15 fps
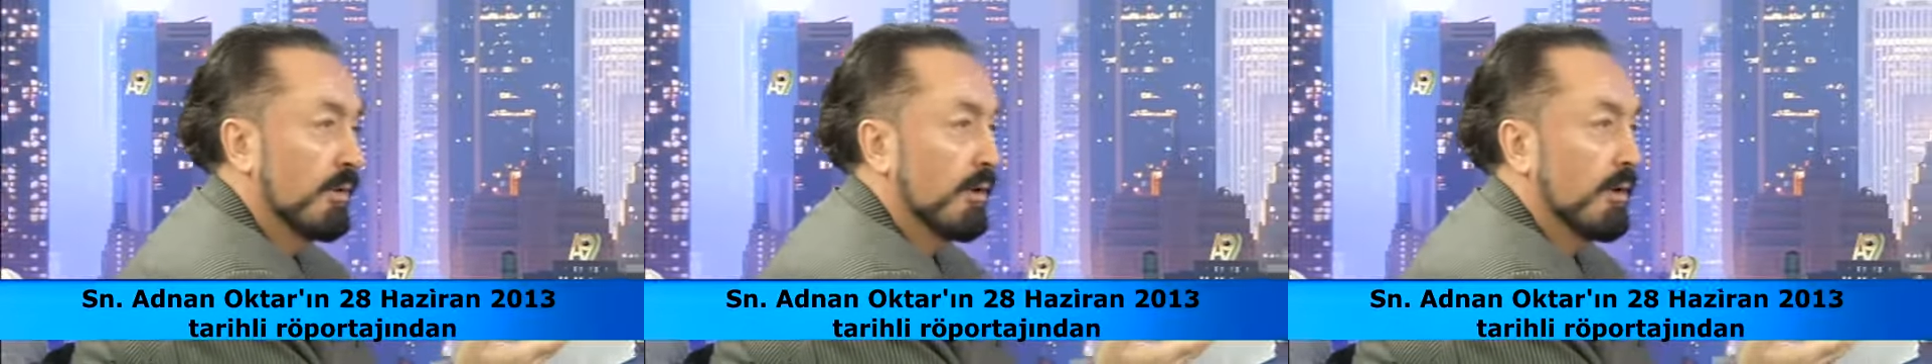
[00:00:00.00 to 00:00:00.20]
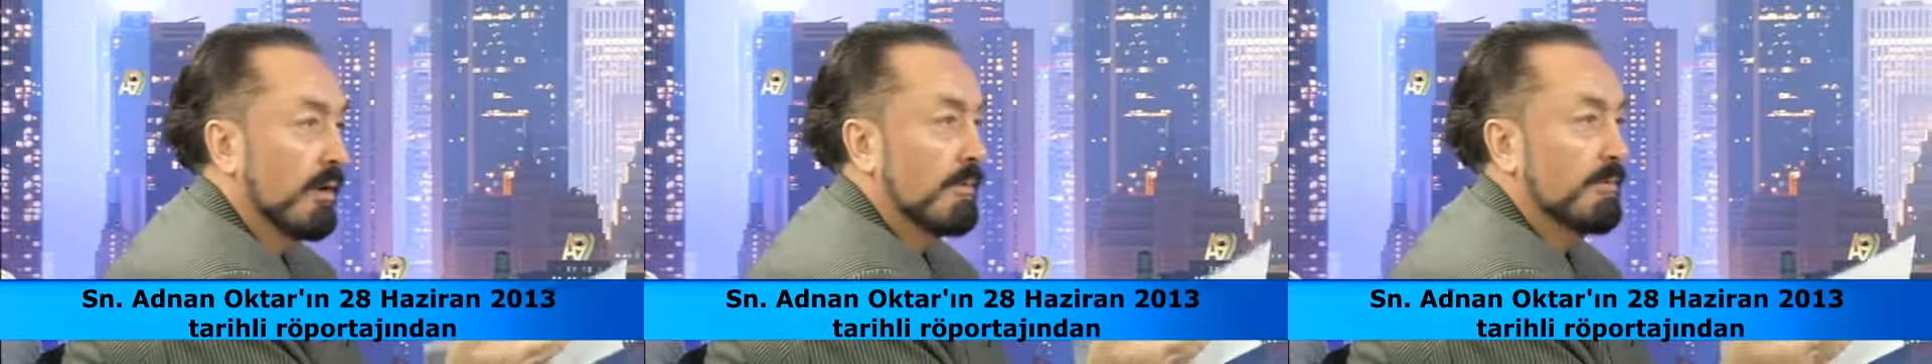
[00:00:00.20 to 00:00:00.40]

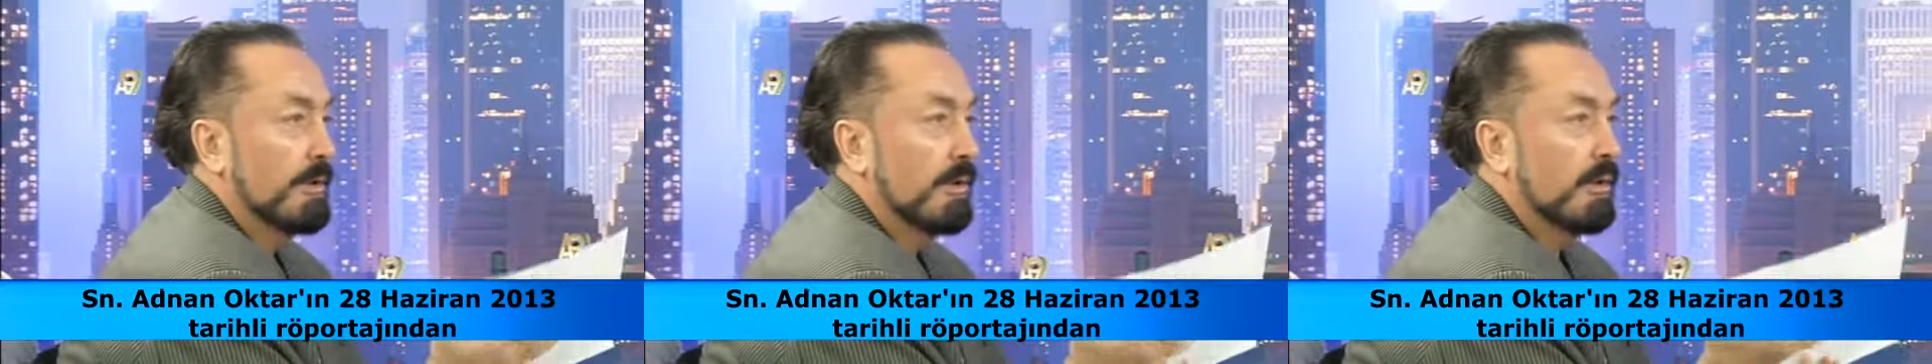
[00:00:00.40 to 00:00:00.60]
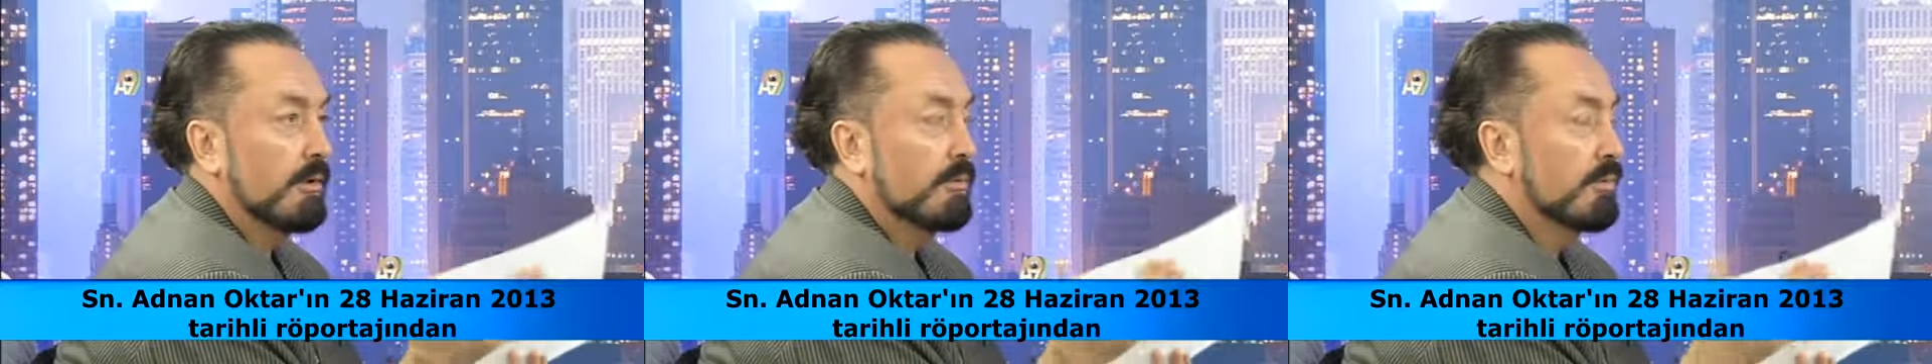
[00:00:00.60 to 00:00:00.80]

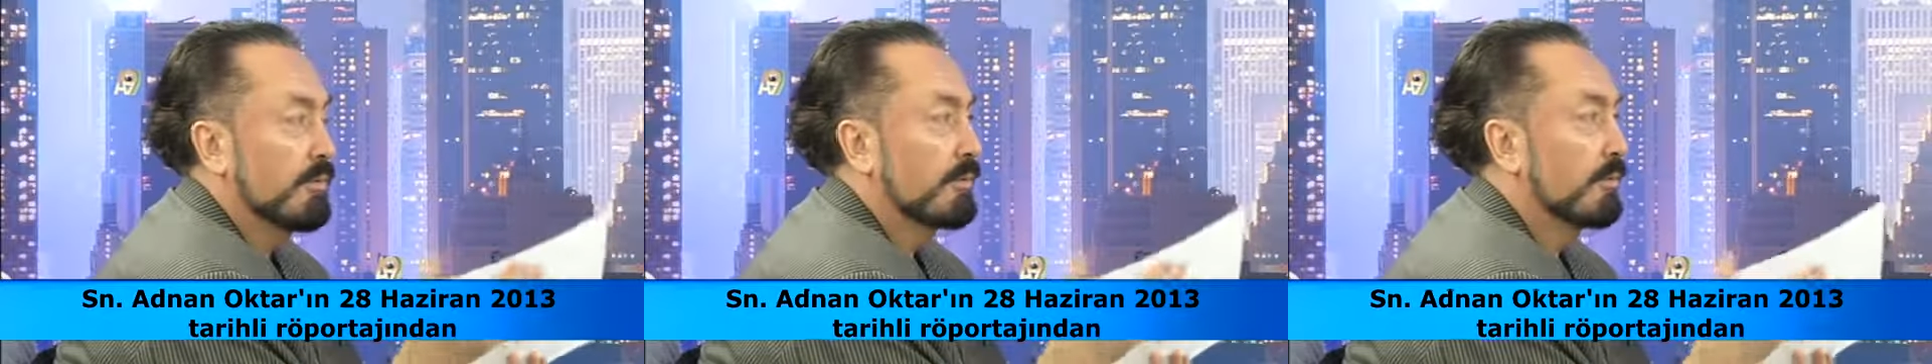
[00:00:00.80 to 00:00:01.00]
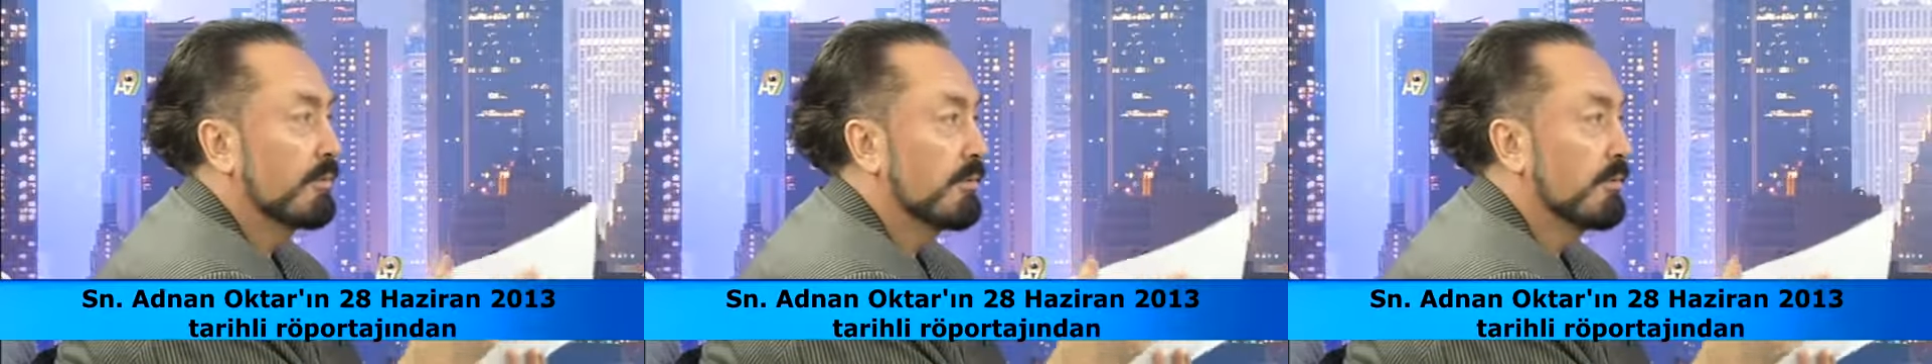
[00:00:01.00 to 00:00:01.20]
Habire Kürt,
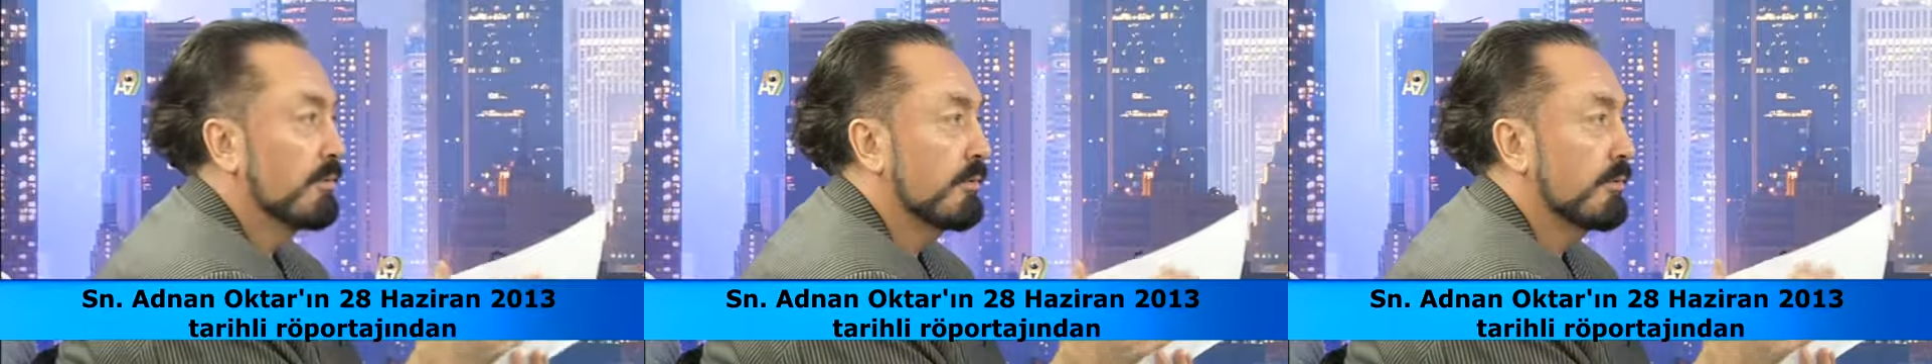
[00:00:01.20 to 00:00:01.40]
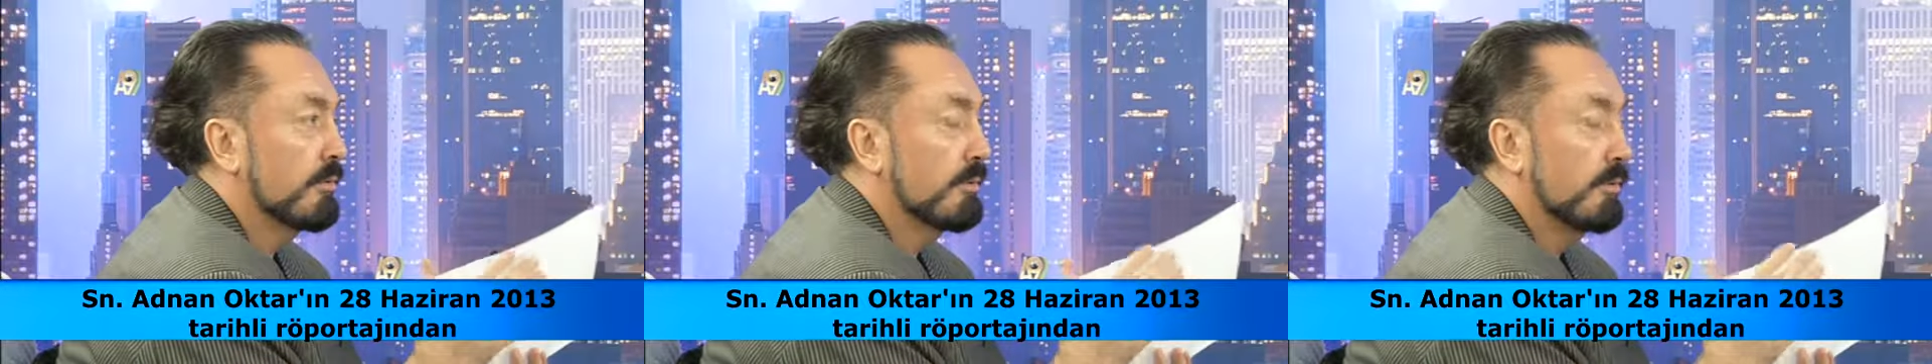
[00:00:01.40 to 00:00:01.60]
Kürt,
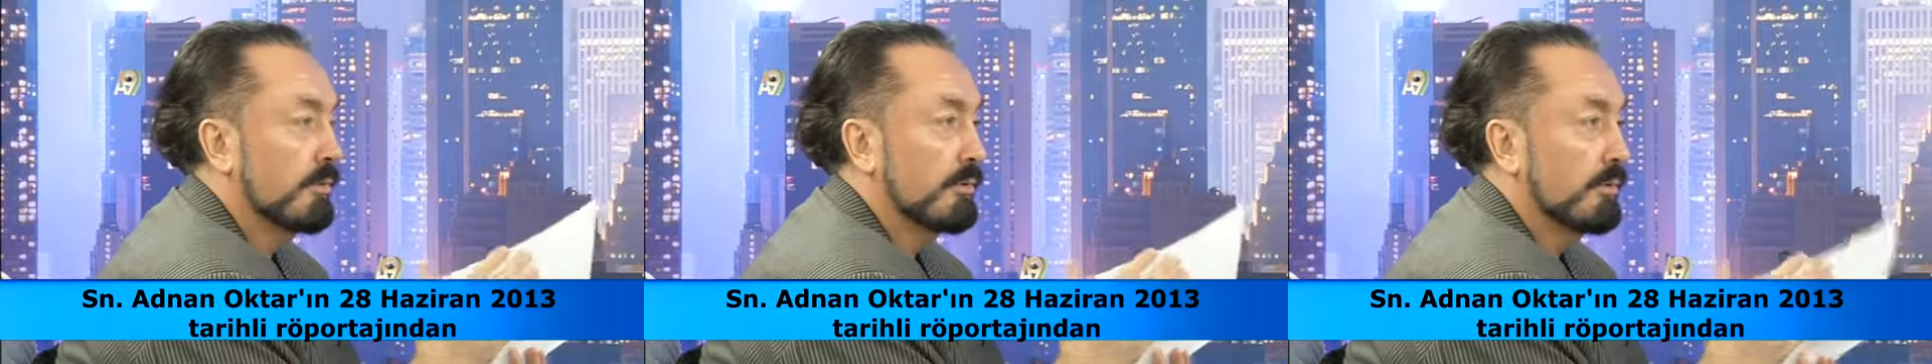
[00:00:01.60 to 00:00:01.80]
Kürt, Kürt,